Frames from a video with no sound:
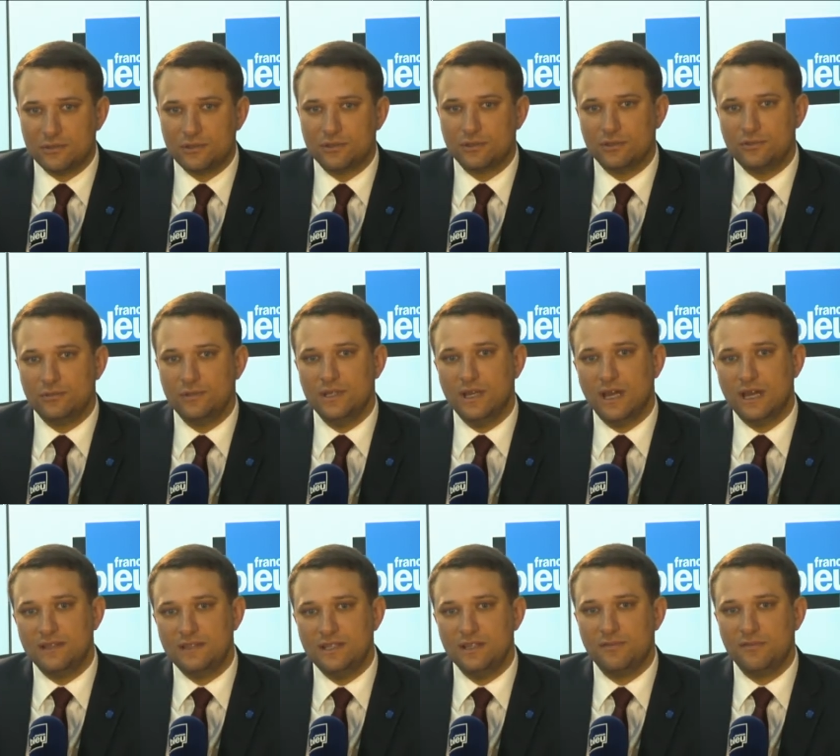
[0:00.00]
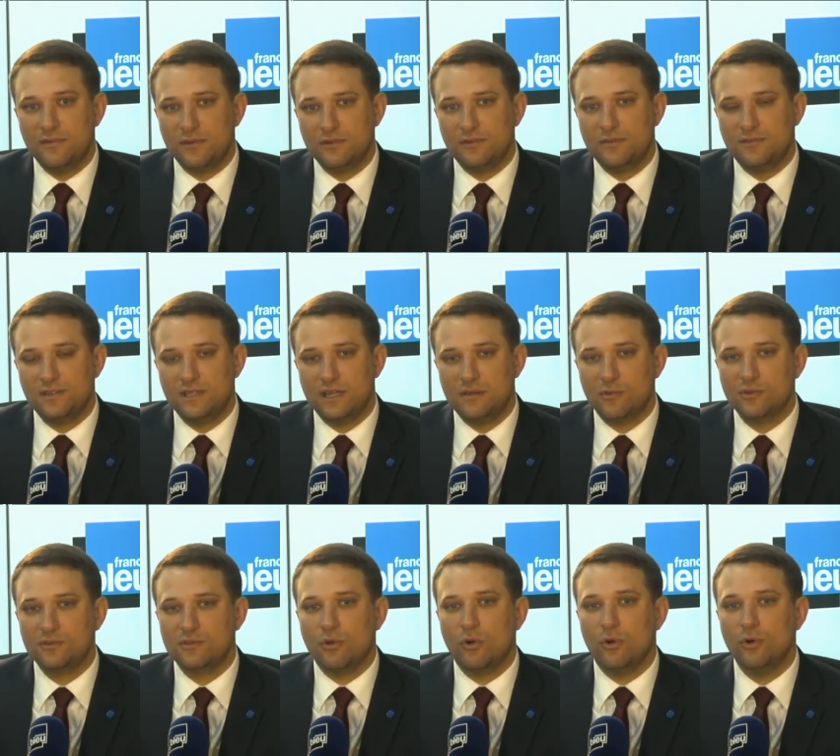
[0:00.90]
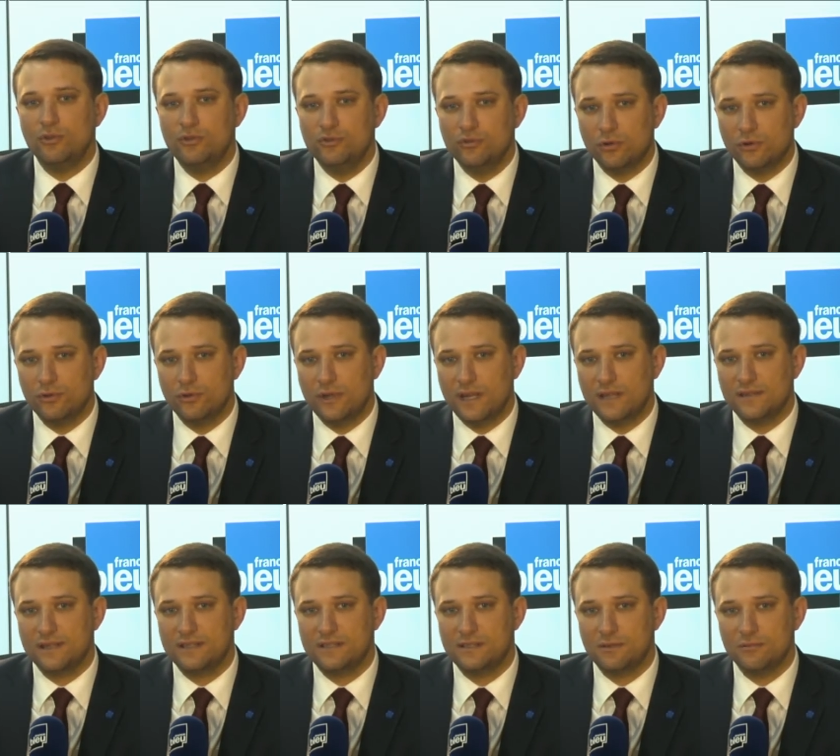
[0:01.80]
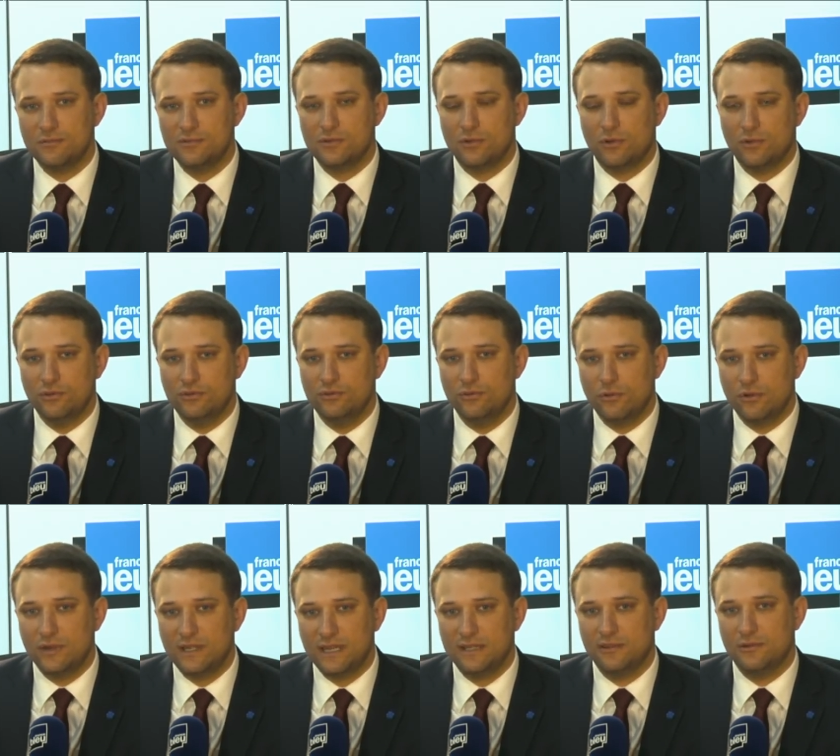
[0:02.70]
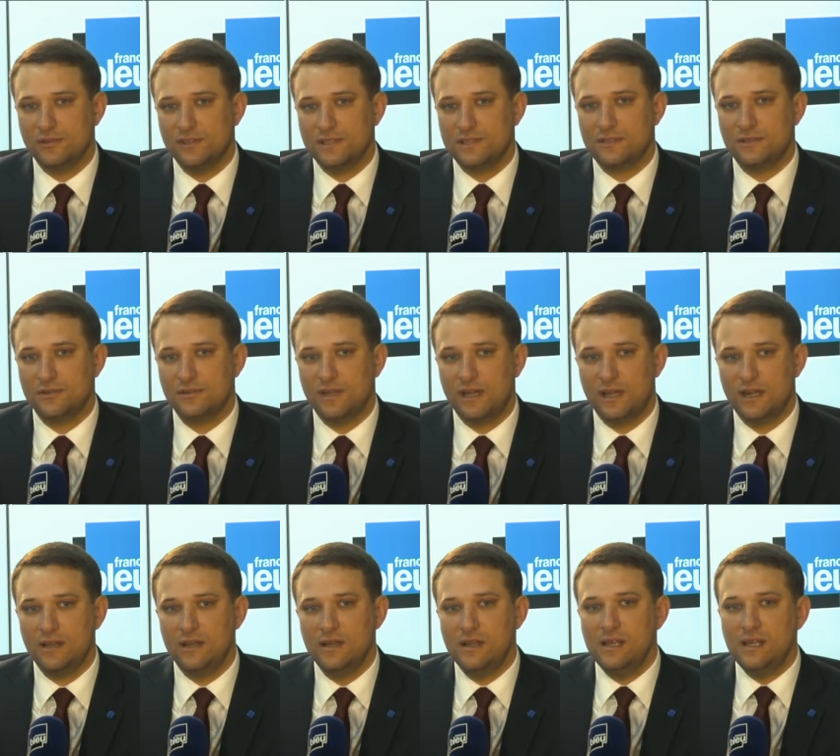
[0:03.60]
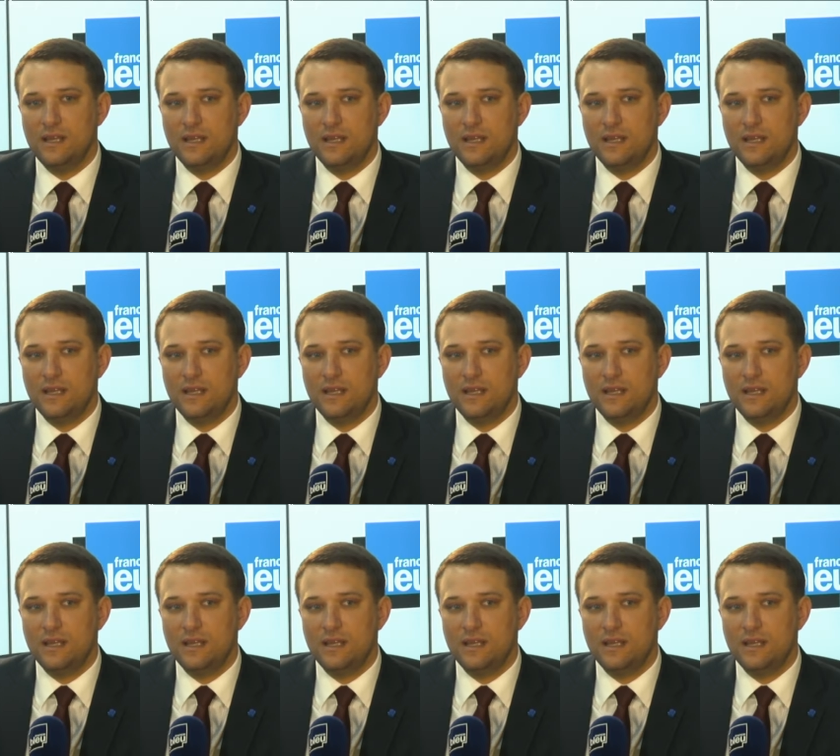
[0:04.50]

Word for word: aujourd'hui à défendre finalement ce retour de la nation, ce retour au cadre national